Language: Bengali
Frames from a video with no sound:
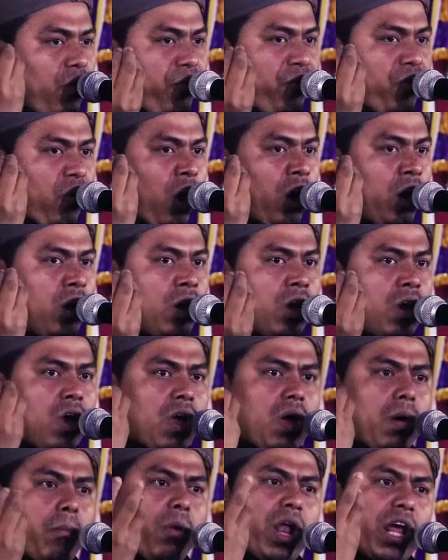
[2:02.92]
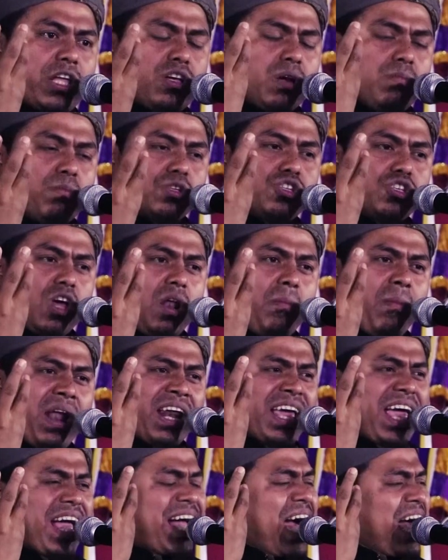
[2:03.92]
কুফরুন বলে একজন
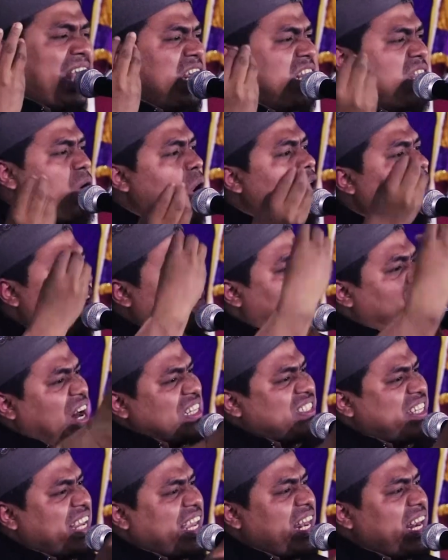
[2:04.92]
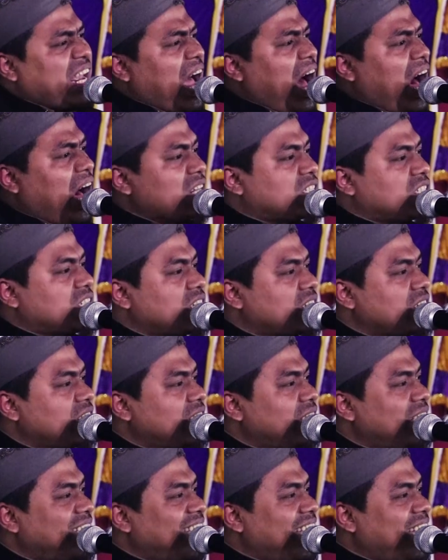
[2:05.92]
মুসলমানকে গালি দেওয়া হলো ফাসেকির কাজ
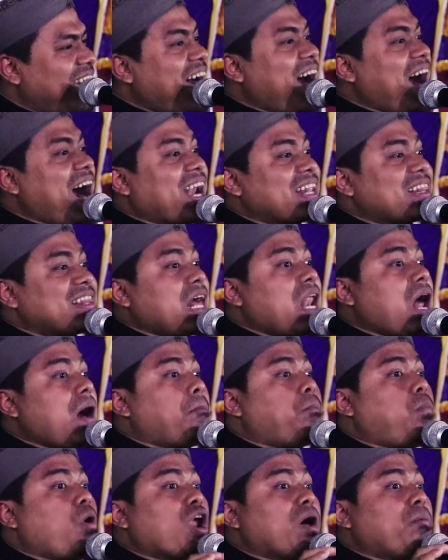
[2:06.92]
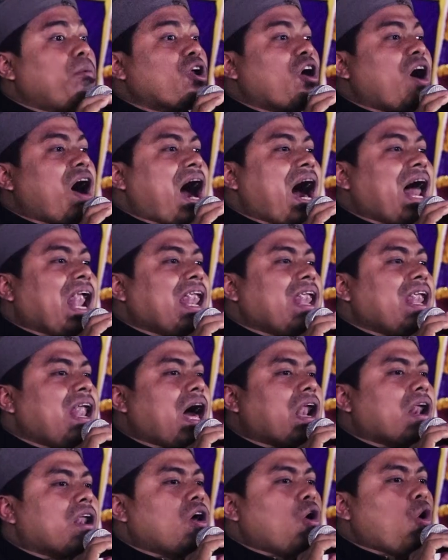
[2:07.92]
আর তারা বড় বড়
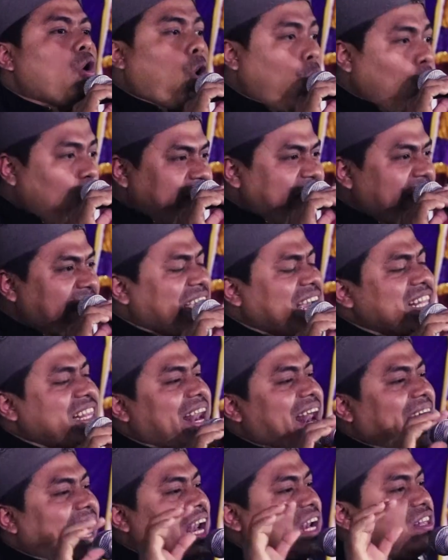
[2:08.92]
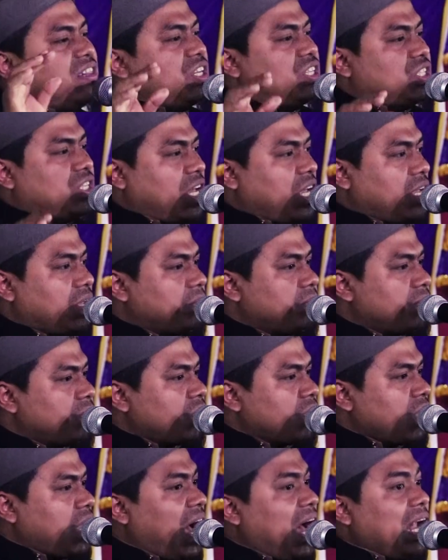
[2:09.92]
আল্লাহর অলিদেরকে তারা গালি দিচ্ছে
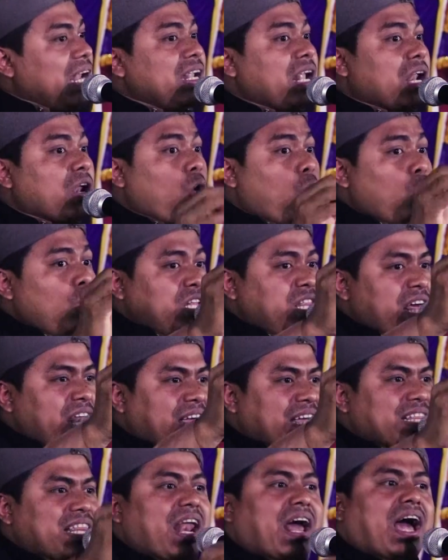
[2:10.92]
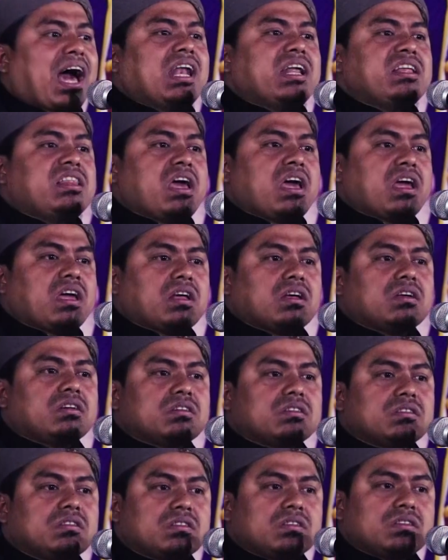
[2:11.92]
আল্লাহর অলিদেরকে তারা গালি দেয়
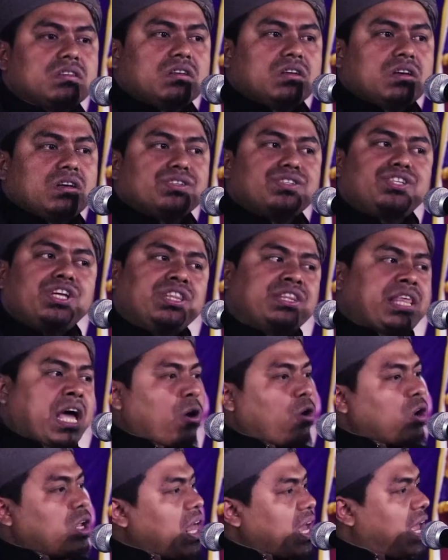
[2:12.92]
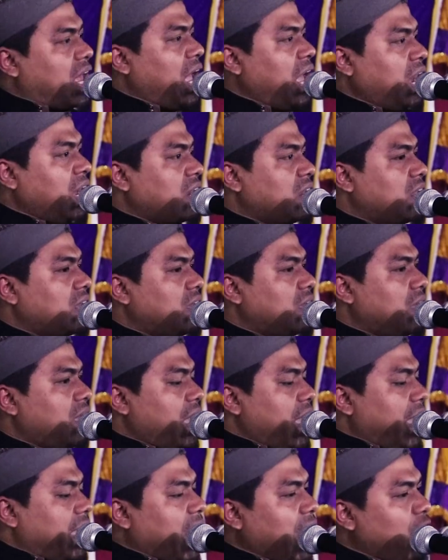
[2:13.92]
চিন্তা করে দেখেন
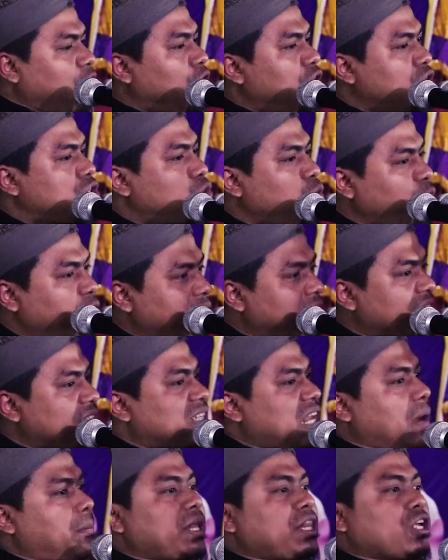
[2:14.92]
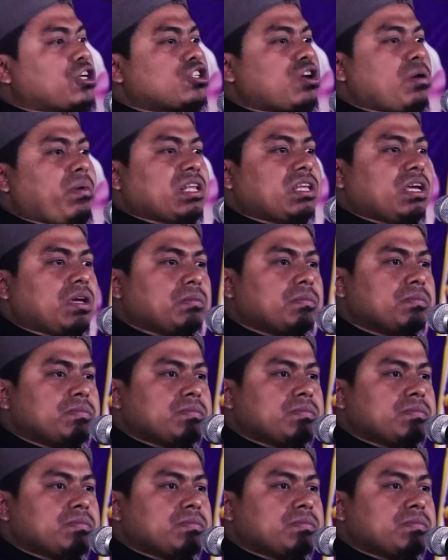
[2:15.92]
এরাই হলো সুন্নি আজকে আমাদের সমাজে